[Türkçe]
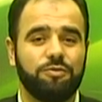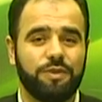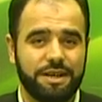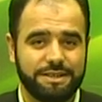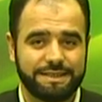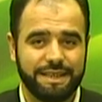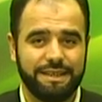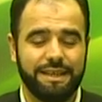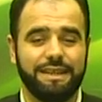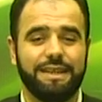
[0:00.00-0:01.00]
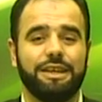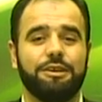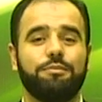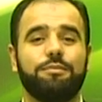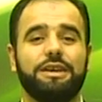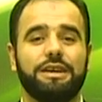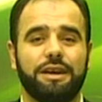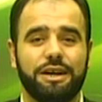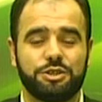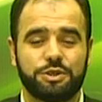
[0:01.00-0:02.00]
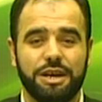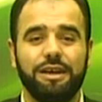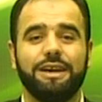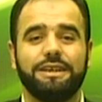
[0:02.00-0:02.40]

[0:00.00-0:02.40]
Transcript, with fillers: farz edildiği miraca